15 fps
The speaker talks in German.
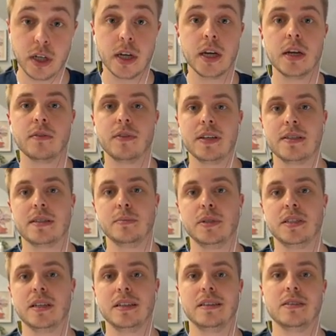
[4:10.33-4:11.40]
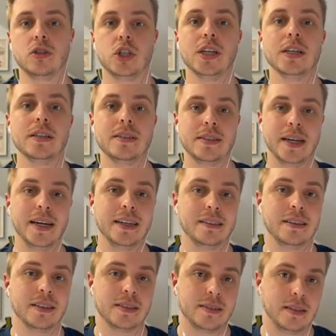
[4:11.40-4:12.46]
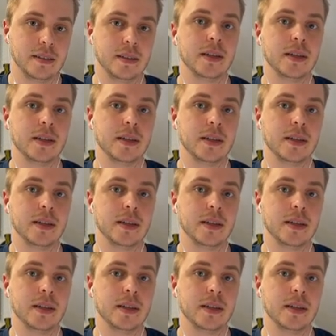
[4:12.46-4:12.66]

was nämlich an dieser Stelle zeigt, dass hier